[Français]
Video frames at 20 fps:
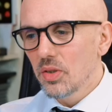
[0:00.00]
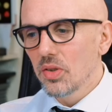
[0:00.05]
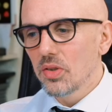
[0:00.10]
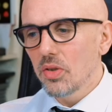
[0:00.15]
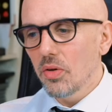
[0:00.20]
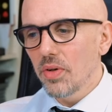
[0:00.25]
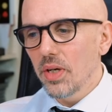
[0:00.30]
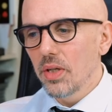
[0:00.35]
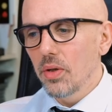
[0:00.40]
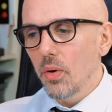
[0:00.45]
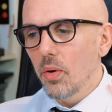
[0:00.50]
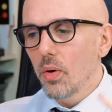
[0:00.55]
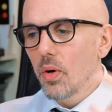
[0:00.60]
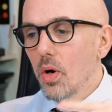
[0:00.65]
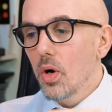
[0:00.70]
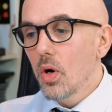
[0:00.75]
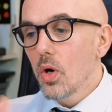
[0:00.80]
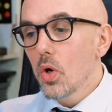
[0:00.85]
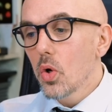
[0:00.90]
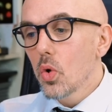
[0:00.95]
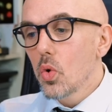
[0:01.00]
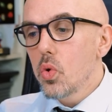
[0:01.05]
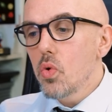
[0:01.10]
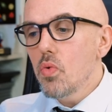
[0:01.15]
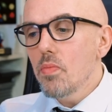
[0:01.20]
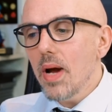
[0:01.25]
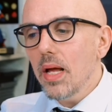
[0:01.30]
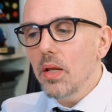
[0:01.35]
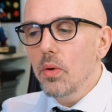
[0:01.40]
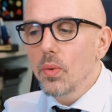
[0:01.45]
de son vrai nom
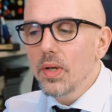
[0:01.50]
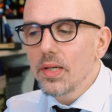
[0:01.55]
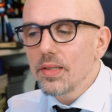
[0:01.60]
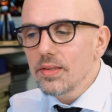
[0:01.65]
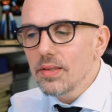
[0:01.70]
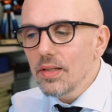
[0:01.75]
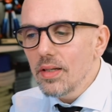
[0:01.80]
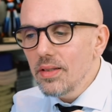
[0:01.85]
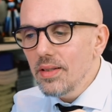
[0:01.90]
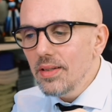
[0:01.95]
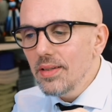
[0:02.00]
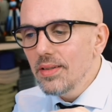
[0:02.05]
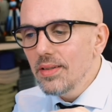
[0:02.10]
Kuman Wilson,